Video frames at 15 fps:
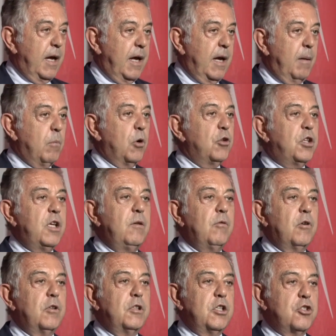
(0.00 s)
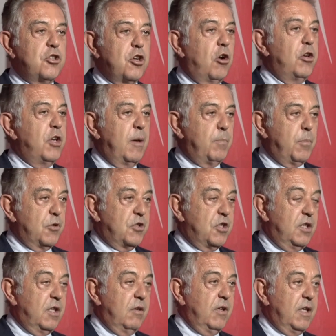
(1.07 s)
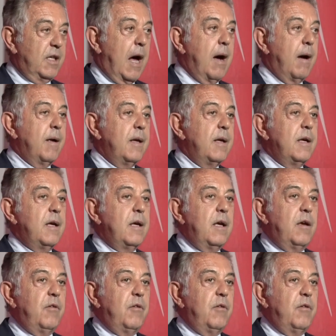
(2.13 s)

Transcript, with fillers: è motivo di gioia e positività.